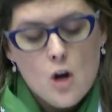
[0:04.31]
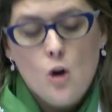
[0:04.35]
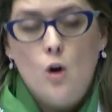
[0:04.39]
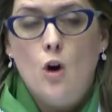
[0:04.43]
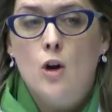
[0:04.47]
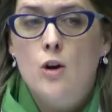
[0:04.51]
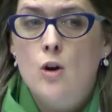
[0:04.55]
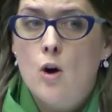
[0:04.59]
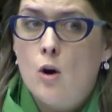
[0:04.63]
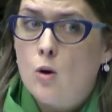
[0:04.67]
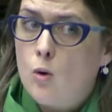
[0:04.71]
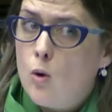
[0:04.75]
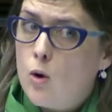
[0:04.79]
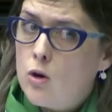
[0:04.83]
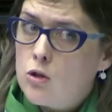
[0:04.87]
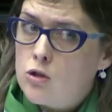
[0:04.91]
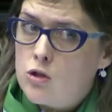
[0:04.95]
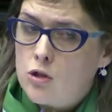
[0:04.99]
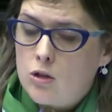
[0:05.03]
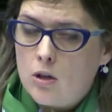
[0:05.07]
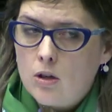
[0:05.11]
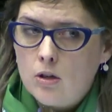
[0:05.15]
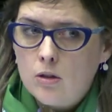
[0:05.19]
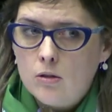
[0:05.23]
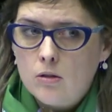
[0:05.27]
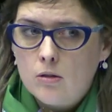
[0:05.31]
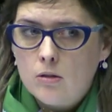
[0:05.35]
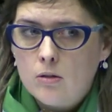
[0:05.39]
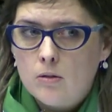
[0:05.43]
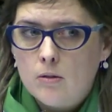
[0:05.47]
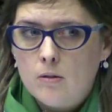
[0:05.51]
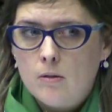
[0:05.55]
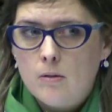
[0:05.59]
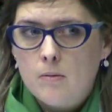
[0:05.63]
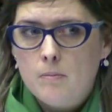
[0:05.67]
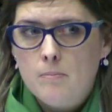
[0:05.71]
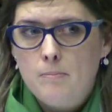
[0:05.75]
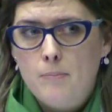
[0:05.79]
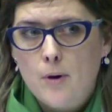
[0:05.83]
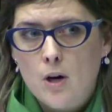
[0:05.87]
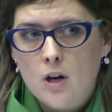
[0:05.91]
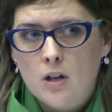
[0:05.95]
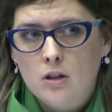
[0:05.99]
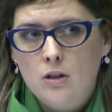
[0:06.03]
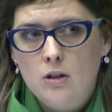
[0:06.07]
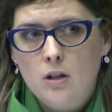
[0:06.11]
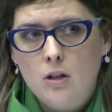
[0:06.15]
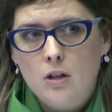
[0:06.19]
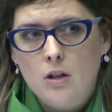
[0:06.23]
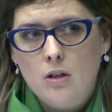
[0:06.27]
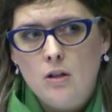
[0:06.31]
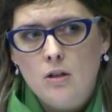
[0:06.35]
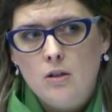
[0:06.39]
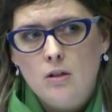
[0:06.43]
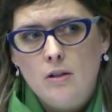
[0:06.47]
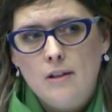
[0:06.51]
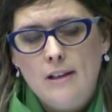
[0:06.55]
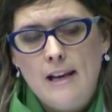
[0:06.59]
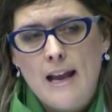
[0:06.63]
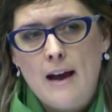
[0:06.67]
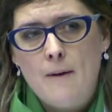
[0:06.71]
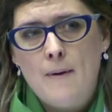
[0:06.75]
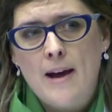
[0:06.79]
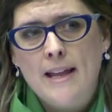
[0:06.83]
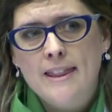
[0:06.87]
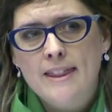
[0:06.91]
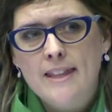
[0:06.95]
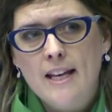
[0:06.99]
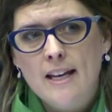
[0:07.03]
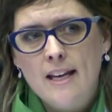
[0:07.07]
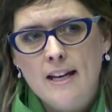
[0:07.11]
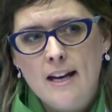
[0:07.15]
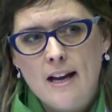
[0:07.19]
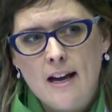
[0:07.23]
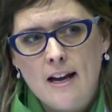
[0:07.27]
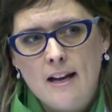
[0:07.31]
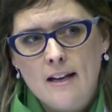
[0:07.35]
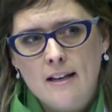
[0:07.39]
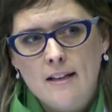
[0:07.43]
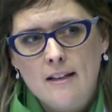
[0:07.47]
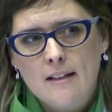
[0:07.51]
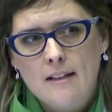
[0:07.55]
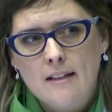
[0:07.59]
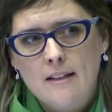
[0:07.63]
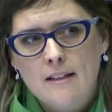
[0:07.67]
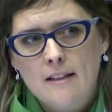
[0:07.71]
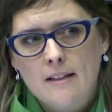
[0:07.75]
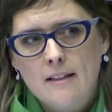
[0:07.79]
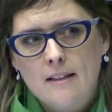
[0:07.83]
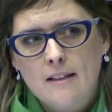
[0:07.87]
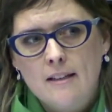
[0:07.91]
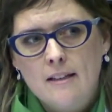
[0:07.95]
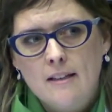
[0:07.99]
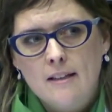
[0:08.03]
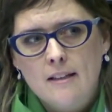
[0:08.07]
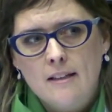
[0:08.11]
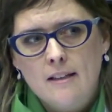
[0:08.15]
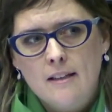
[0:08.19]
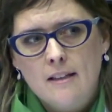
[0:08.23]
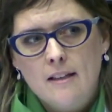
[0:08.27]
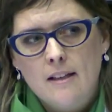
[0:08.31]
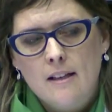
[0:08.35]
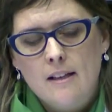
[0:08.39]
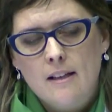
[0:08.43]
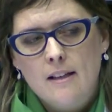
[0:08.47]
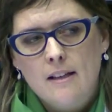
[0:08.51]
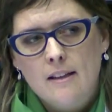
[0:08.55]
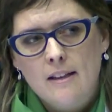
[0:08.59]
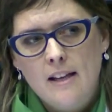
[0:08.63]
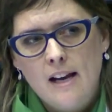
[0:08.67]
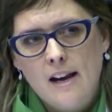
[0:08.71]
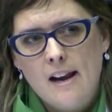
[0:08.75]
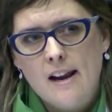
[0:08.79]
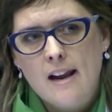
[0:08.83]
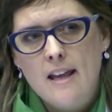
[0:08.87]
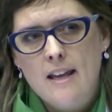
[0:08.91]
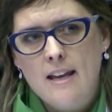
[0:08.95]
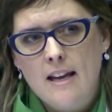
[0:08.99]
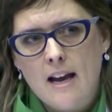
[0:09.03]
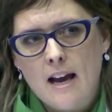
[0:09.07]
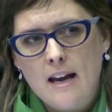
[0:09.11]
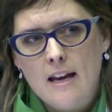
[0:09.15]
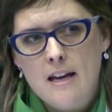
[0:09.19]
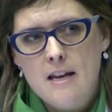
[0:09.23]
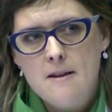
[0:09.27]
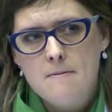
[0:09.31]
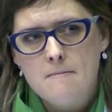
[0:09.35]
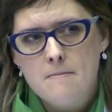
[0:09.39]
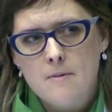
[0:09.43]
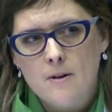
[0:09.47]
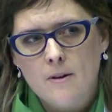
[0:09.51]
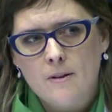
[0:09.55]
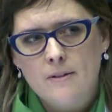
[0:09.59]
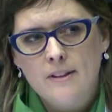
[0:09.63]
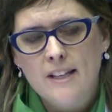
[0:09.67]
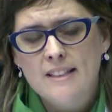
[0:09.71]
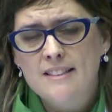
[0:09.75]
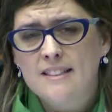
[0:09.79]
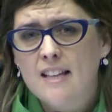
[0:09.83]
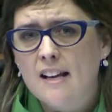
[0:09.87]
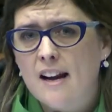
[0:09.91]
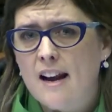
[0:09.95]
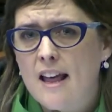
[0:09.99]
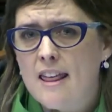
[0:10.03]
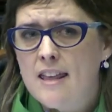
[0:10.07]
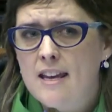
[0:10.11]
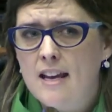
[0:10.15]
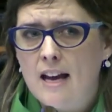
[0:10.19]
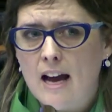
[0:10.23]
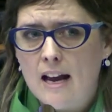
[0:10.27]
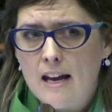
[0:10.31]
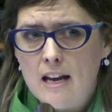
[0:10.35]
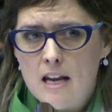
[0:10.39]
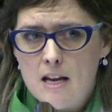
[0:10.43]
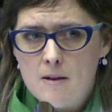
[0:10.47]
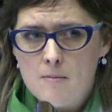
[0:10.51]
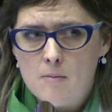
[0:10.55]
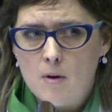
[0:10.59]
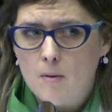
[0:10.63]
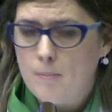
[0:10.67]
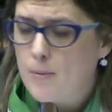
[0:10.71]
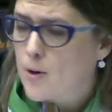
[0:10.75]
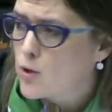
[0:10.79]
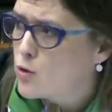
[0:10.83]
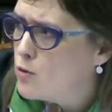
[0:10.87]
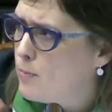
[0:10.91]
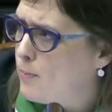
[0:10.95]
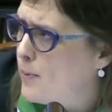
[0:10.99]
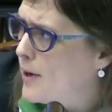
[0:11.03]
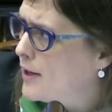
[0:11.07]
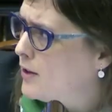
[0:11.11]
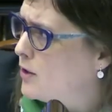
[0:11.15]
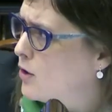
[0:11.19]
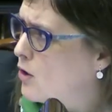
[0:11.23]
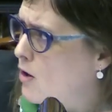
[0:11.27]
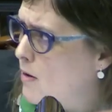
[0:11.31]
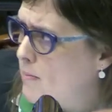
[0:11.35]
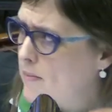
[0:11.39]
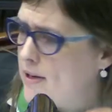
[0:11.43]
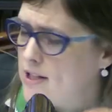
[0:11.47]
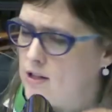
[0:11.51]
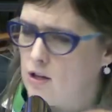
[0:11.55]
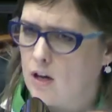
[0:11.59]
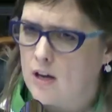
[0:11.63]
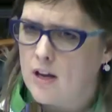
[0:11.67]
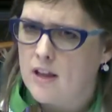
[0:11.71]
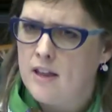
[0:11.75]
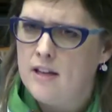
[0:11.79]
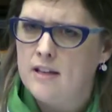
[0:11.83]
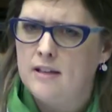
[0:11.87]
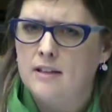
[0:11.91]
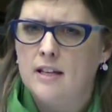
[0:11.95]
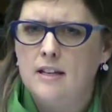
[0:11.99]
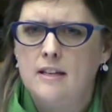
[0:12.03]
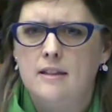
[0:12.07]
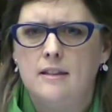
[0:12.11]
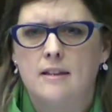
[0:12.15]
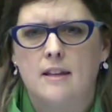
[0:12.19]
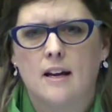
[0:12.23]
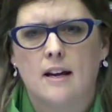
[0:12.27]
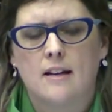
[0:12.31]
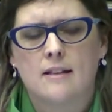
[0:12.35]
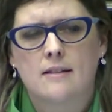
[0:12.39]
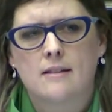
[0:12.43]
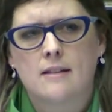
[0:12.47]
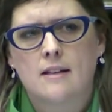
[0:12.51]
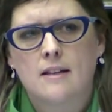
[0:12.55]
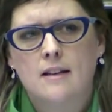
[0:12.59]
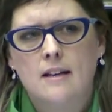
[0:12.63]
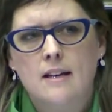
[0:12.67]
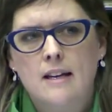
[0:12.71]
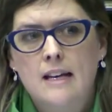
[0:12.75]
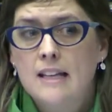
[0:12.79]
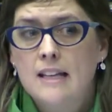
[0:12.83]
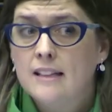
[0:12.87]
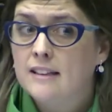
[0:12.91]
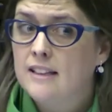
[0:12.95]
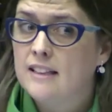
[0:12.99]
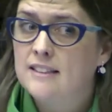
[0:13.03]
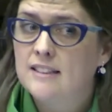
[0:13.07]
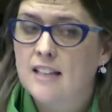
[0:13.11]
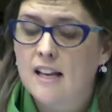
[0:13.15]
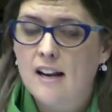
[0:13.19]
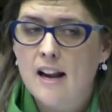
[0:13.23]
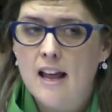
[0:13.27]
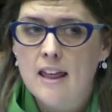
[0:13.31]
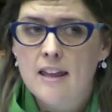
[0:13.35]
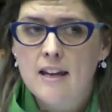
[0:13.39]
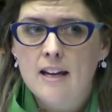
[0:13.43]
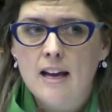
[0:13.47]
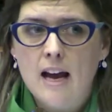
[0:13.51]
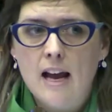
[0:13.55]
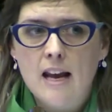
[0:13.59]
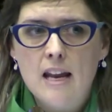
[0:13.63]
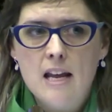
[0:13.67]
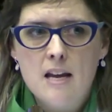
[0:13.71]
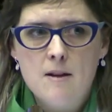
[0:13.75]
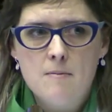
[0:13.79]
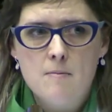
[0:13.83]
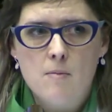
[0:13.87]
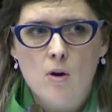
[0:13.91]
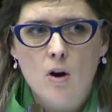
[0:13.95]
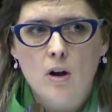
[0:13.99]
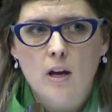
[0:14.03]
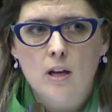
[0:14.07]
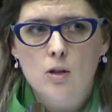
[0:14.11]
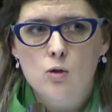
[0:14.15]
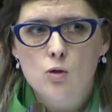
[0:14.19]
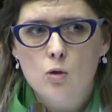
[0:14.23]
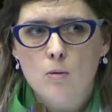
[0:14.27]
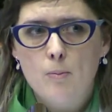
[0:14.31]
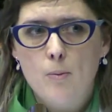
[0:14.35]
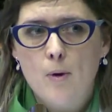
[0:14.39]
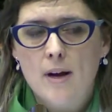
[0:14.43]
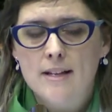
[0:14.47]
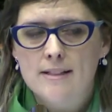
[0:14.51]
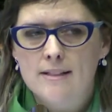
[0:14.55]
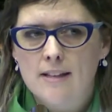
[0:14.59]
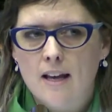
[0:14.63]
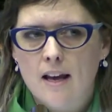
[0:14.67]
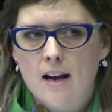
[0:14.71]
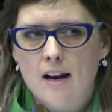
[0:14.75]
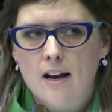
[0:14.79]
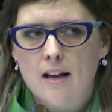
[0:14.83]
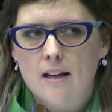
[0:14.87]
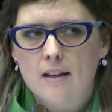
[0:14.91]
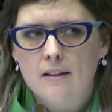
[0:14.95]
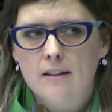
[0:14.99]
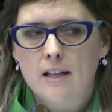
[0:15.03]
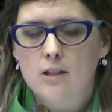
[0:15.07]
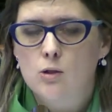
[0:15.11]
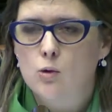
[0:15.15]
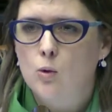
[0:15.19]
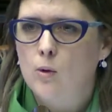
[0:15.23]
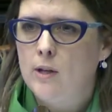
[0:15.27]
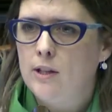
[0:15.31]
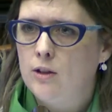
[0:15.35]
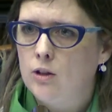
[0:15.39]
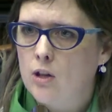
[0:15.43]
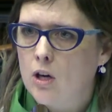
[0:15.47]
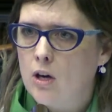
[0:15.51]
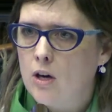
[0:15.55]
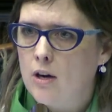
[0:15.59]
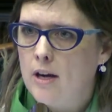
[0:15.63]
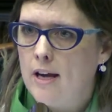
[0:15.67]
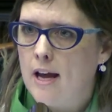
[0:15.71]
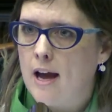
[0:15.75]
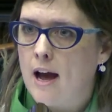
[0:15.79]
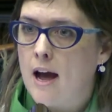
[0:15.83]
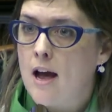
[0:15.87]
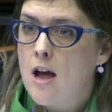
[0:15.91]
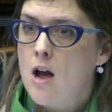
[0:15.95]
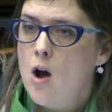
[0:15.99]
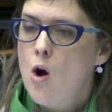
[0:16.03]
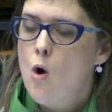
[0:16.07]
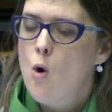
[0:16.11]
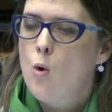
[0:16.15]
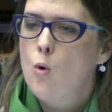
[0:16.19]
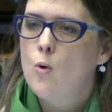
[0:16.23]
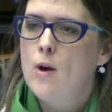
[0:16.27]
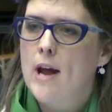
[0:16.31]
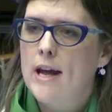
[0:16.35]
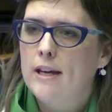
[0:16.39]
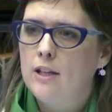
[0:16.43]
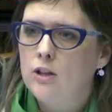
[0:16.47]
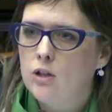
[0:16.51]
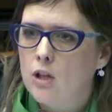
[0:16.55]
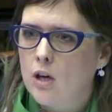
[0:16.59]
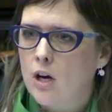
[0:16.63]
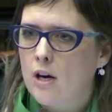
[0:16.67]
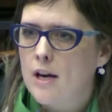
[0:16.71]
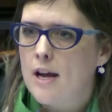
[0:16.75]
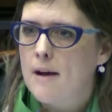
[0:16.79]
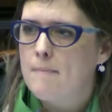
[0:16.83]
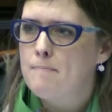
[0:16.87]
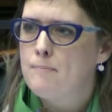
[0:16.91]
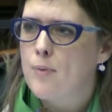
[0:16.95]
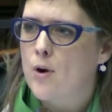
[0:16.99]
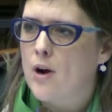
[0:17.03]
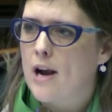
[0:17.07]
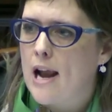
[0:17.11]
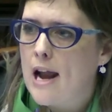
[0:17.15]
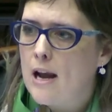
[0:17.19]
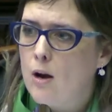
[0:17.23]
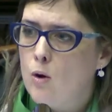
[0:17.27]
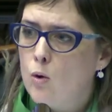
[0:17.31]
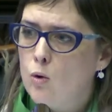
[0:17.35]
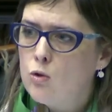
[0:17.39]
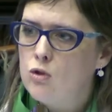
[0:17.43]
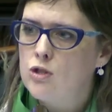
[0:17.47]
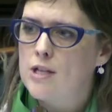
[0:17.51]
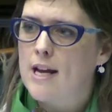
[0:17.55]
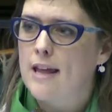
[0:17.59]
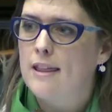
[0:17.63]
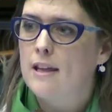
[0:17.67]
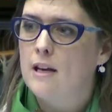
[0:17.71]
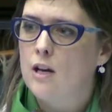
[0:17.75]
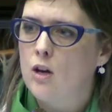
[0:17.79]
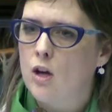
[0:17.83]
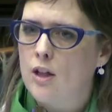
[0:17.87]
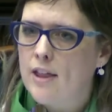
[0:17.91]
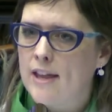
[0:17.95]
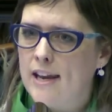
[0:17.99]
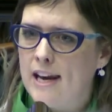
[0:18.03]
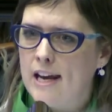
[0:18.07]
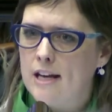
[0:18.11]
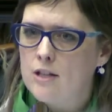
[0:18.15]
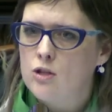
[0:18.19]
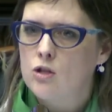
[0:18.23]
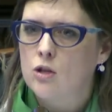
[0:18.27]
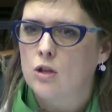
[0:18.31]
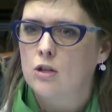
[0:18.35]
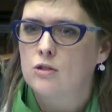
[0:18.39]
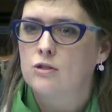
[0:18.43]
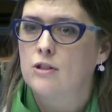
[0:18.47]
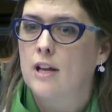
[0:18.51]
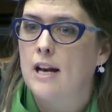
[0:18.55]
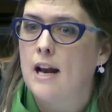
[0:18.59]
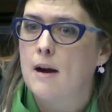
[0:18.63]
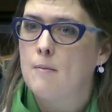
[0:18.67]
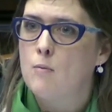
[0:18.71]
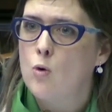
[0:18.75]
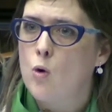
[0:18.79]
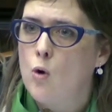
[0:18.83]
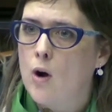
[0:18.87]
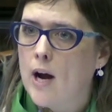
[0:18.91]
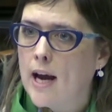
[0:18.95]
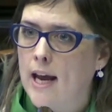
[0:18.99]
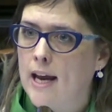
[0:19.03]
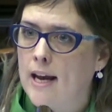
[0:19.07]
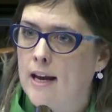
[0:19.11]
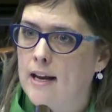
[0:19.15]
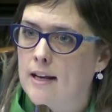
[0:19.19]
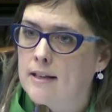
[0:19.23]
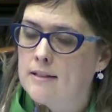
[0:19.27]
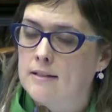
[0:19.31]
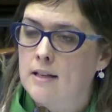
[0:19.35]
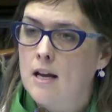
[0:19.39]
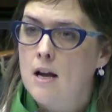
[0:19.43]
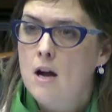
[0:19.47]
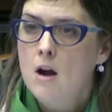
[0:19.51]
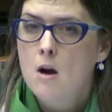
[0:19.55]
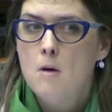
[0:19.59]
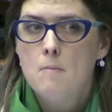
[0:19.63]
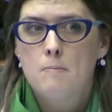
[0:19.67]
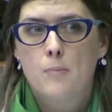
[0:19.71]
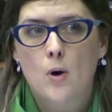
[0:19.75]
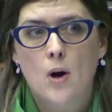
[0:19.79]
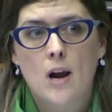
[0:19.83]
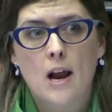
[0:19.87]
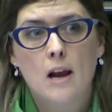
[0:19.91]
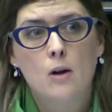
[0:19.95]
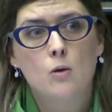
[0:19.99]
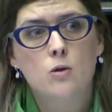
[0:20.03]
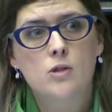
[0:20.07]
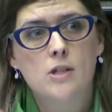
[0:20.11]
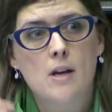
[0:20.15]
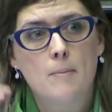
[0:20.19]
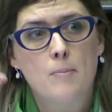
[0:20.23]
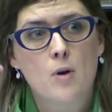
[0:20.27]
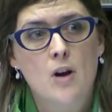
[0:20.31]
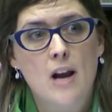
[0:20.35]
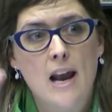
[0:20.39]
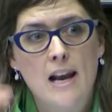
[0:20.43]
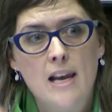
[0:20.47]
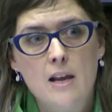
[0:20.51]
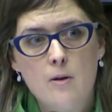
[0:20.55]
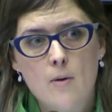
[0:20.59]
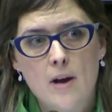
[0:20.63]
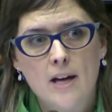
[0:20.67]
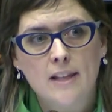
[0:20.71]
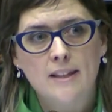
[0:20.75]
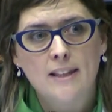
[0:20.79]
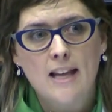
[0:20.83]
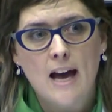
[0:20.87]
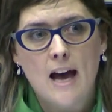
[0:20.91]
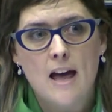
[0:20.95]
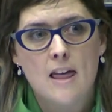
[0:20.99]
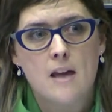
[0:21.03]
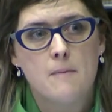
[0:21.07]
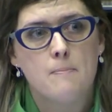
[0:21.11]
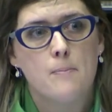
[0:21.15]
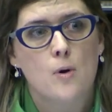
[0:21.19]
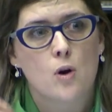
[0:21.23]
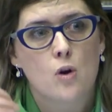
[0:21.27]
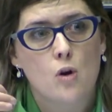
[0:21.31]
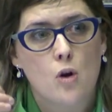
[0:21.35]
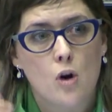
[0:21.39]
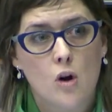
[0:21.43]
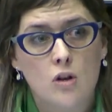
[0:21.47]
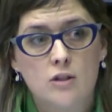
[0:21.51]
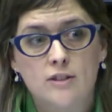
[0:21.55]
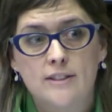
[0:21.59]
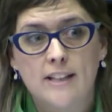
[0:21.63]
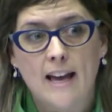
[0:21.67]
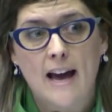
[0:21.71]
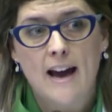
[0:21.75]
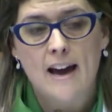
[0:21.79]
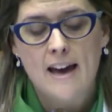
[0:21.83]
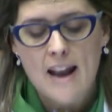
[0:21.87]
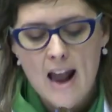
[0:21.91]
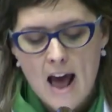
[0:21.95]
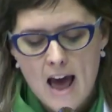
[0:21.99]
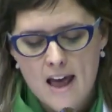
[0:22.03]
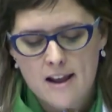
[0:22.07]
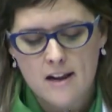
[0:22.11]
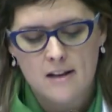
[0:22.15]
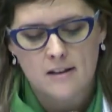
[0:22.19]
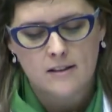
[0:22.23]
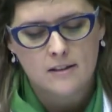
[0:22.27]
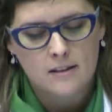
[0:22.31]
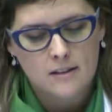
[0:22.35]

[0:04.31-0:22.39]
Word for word: con orgullo porto la bandera del radicalismo, de ese radicalismo, por supuesto con visiones distintas, de ese radicalismo que supo hacer de su historia una historia por la lucha de los derechos de las mujeres, por la lucha por las libertades, por consagrar